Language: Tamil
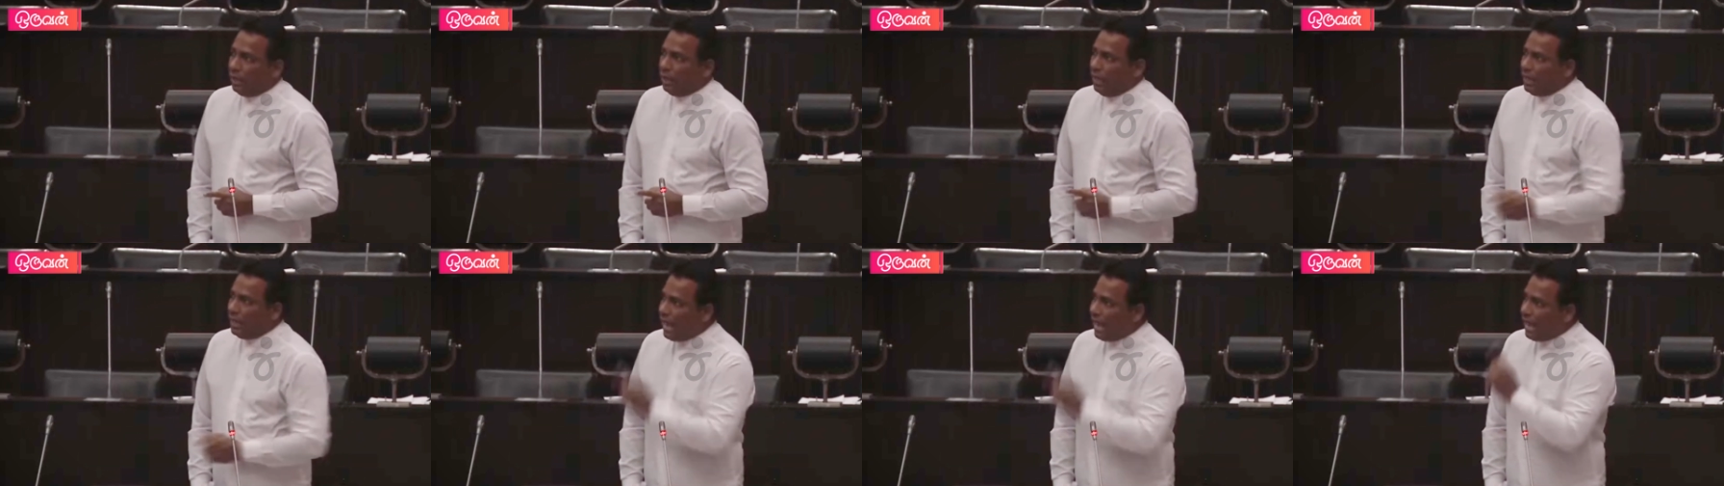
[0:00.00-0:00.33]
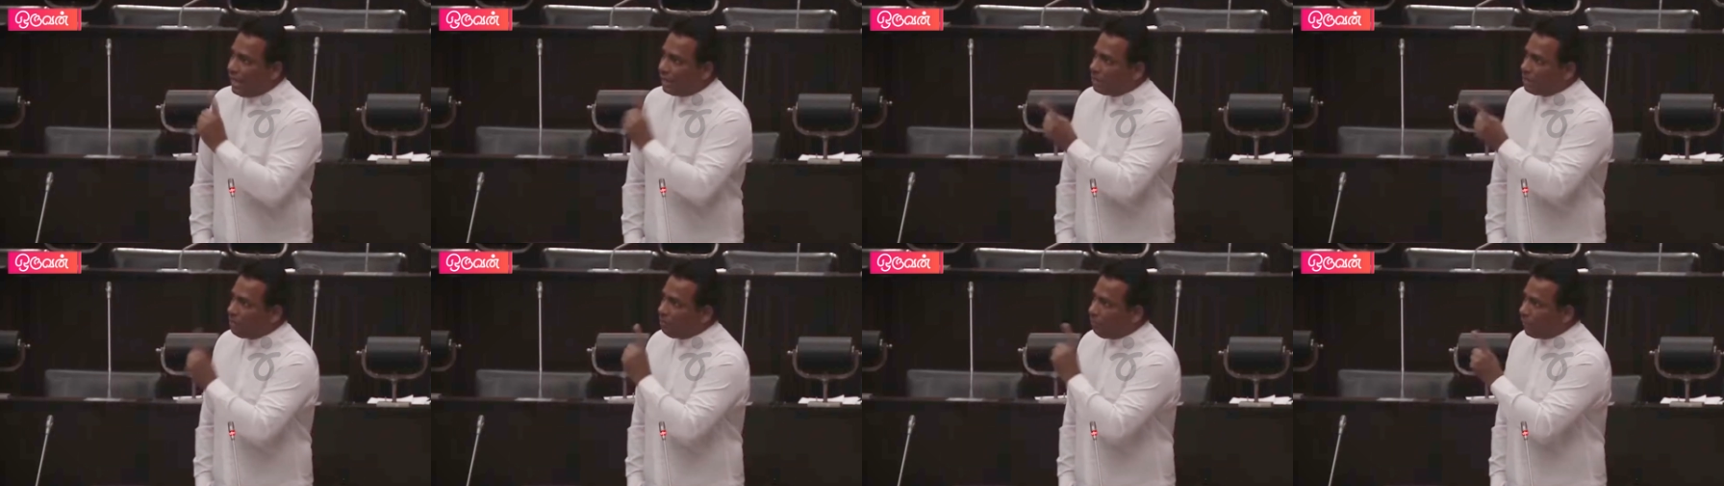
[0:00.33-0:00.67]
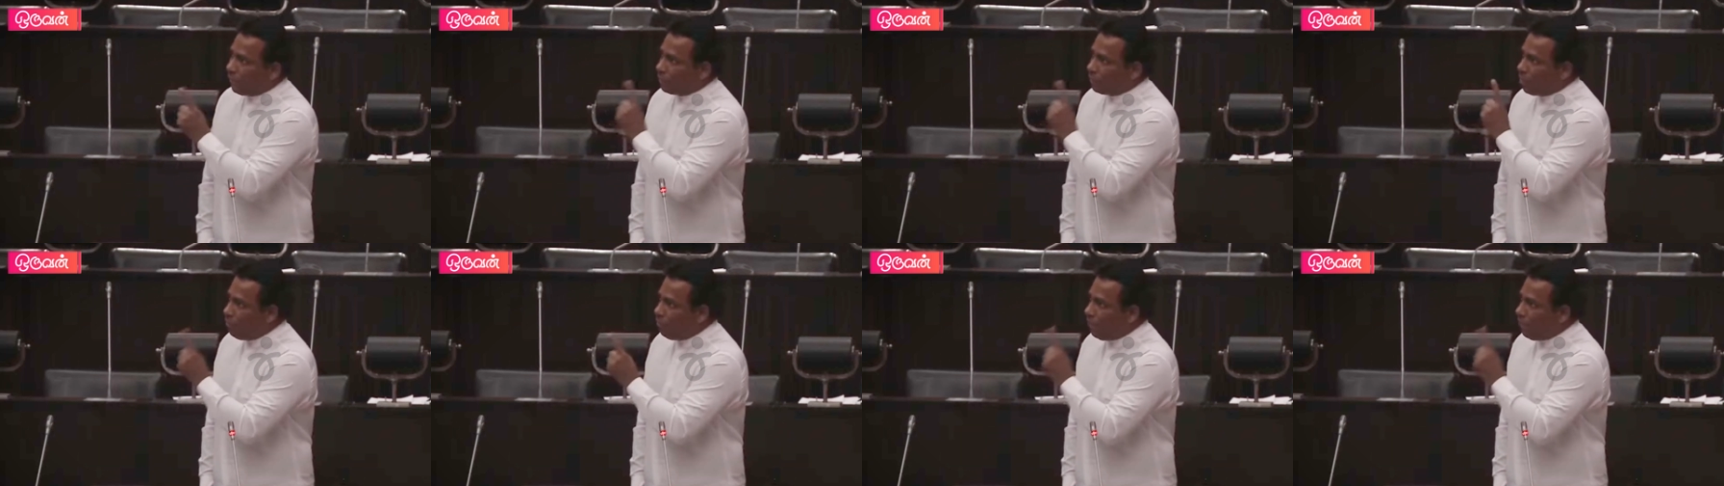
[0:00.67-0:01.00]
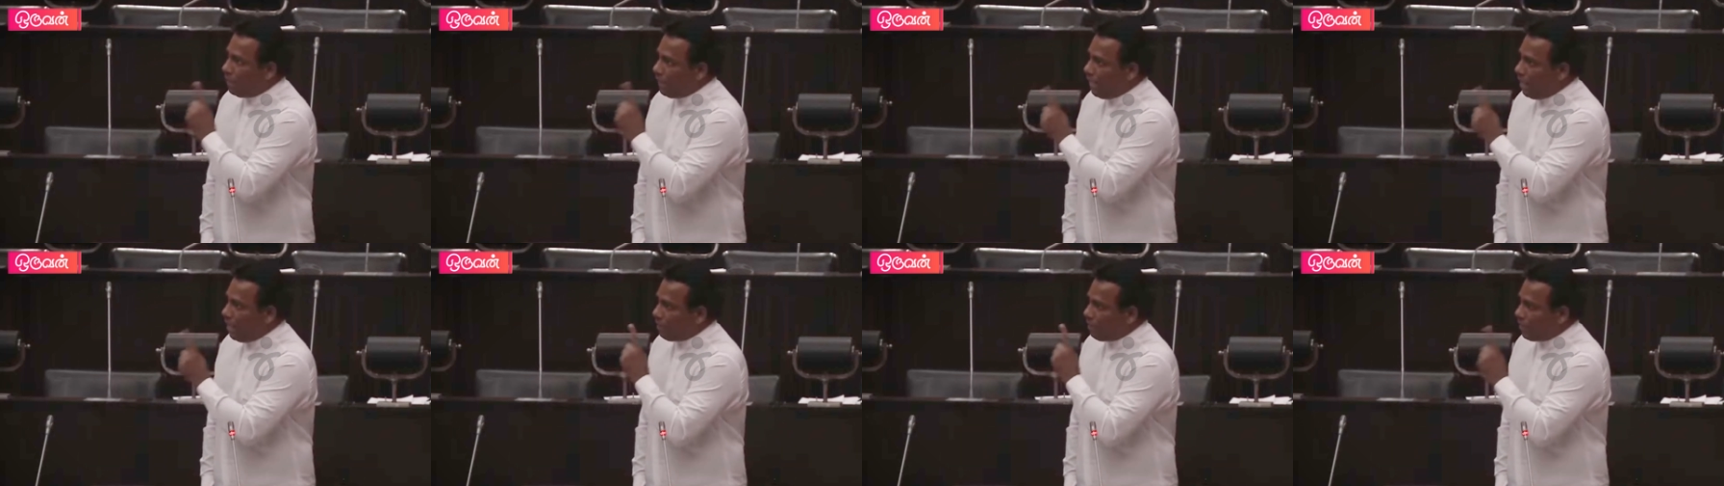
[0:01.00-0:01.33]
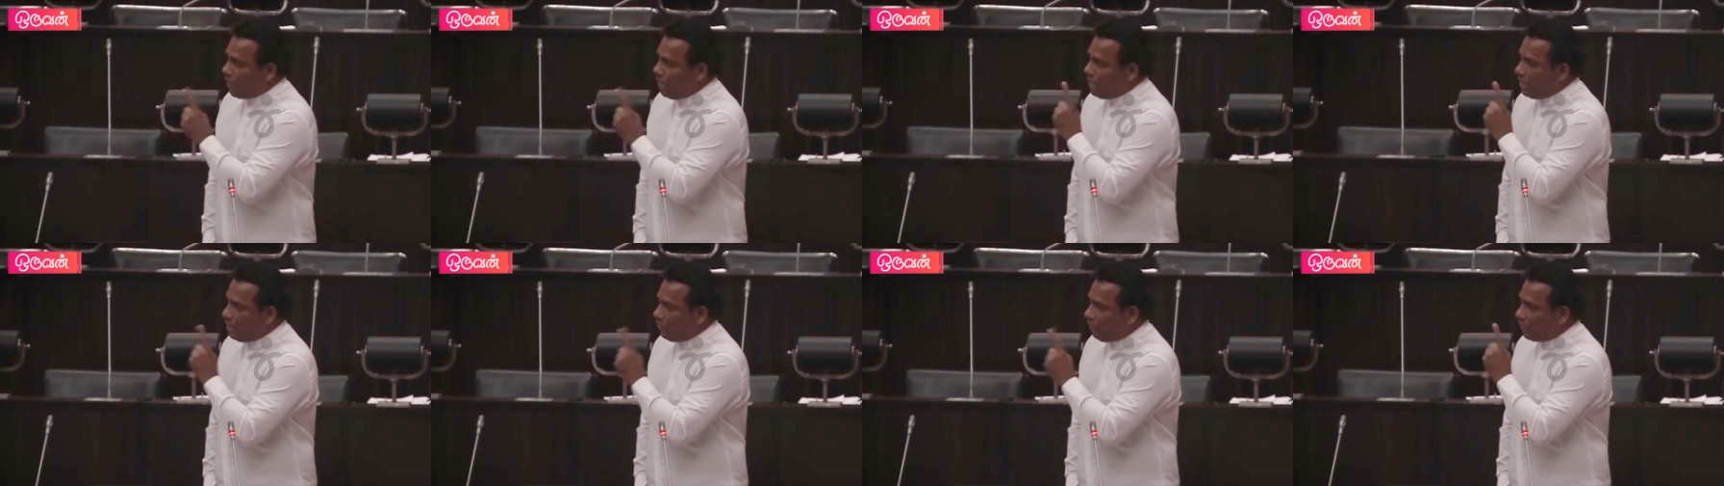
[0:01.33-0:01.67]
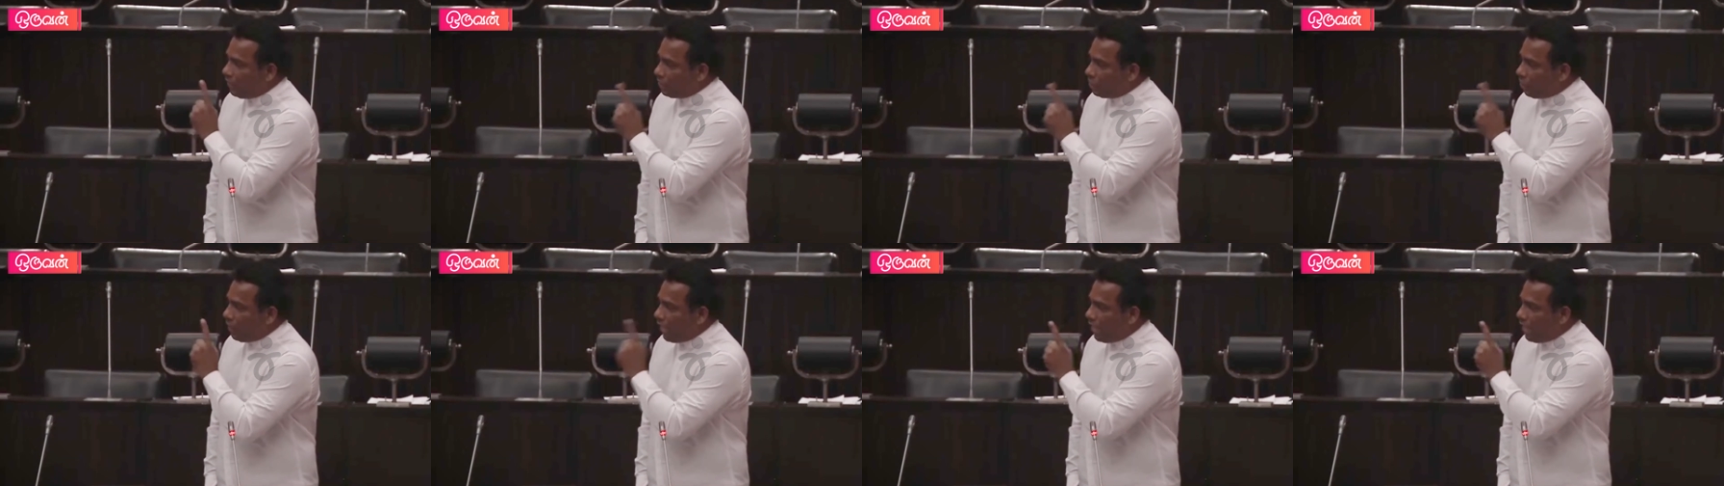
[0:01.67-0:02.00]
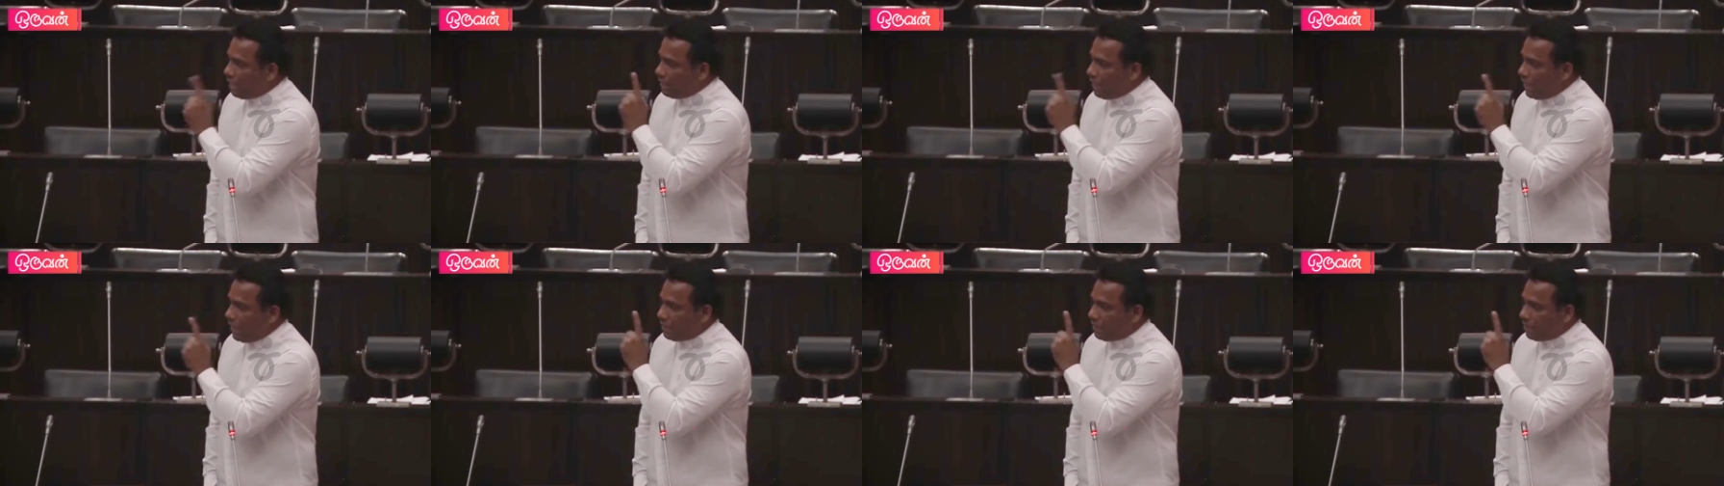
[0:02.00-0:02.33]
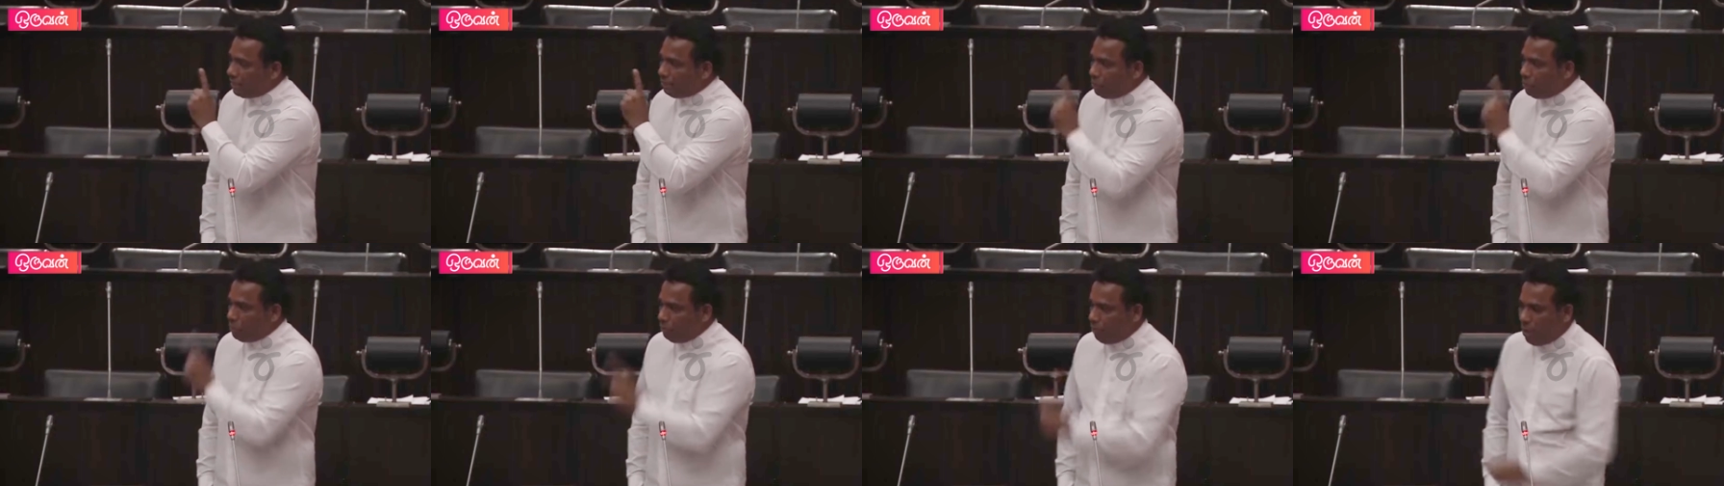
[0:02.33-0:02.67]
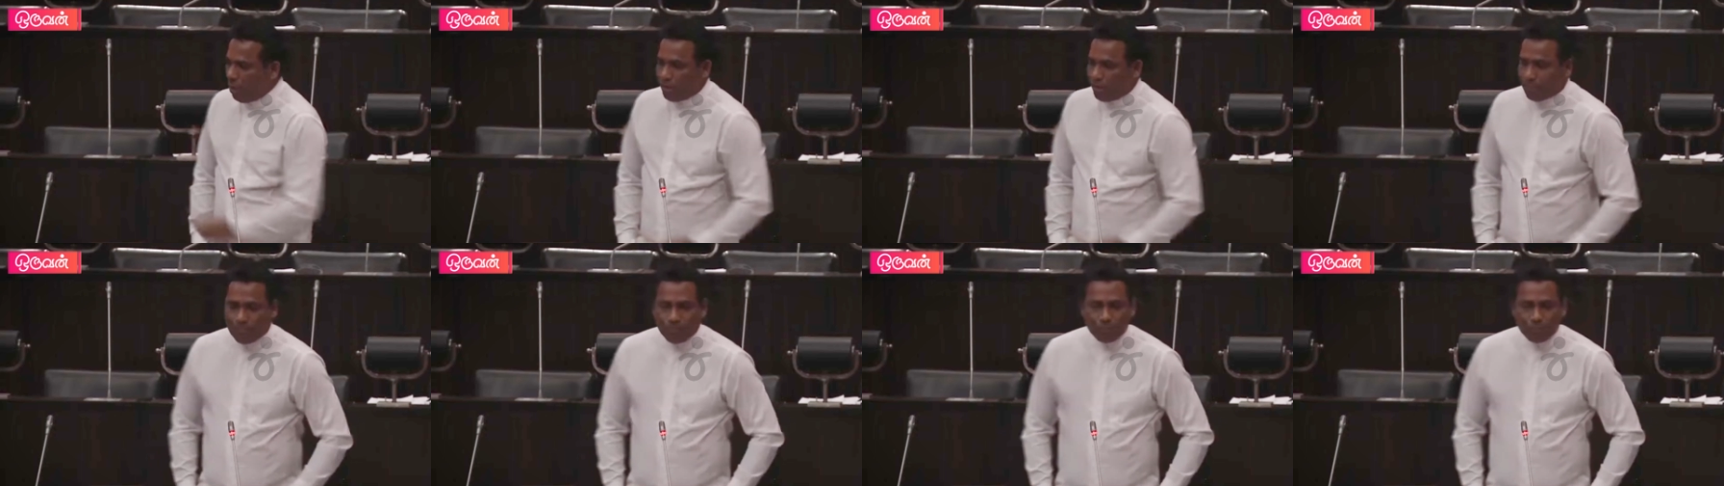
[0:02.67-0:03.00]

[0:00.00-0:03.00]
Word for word: இரண்டாயிரத்தி பத்தொன்பது ஏப்ரல் இருபத்தி ஓராம் தேதிக்கு முன்பு